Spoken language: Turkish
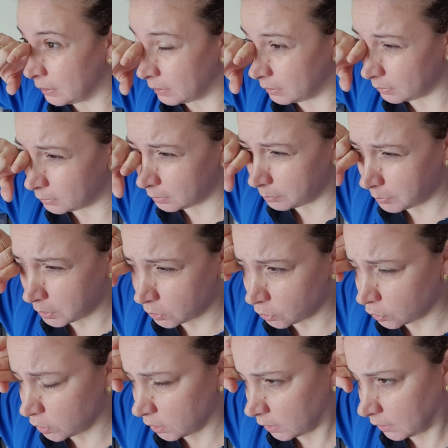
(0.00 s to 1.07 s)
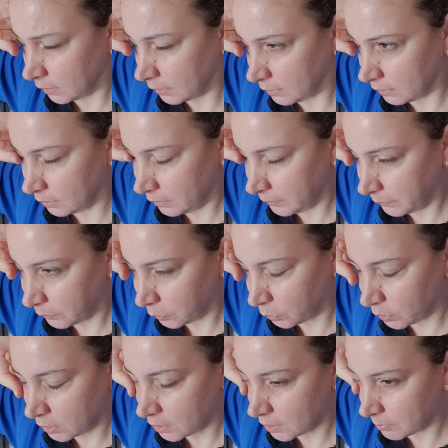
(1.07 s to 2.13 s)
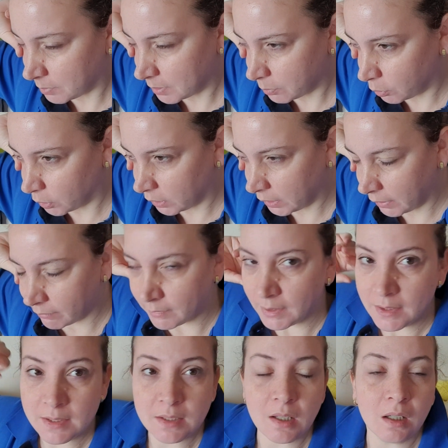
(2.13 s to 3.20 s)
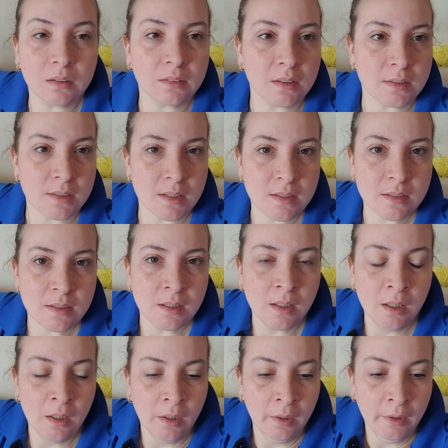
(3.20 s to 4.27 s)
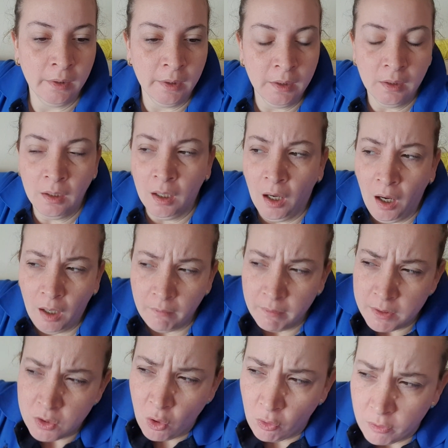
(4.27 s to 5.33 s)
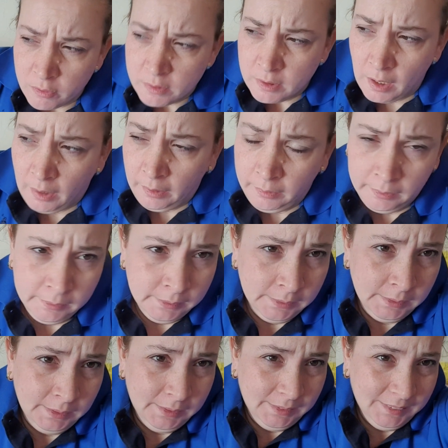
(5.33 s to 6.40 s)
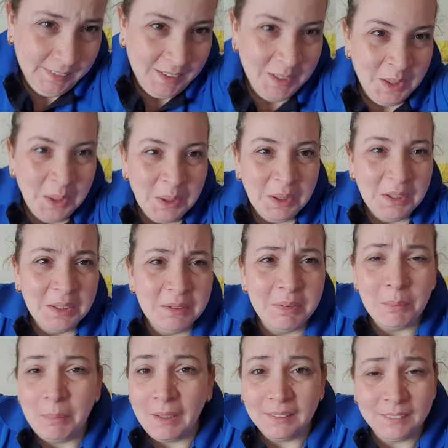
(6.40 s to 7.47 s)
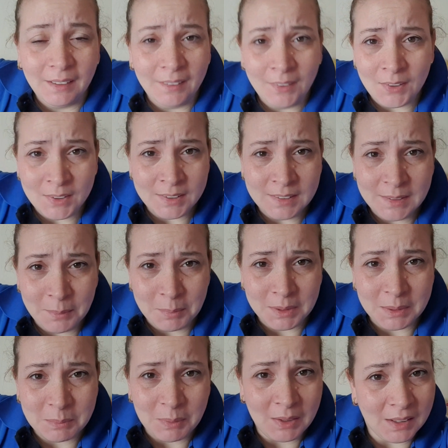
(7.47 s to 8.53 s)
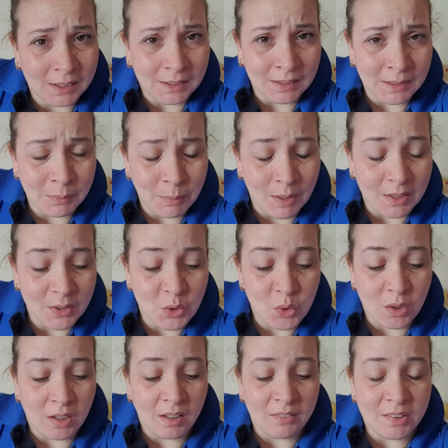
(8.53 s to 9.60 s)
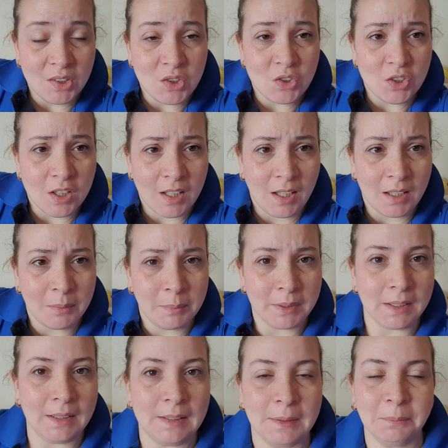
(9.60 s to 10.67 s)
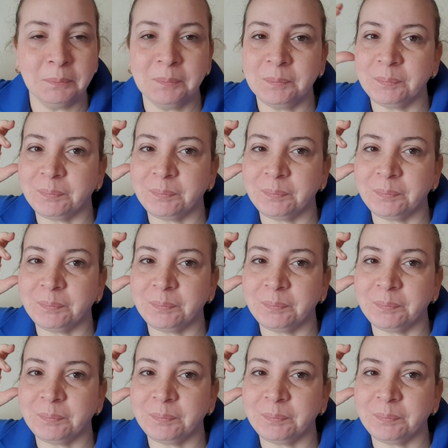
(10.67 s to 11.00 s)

Yıldırım İstoç'a gitti. Güneşli biz bugün evdeyiz, yalnızız. Hava çok güzel. Ah, ve ben daha ayılamadım hala. Belki şu kahve içince kendime gelirim.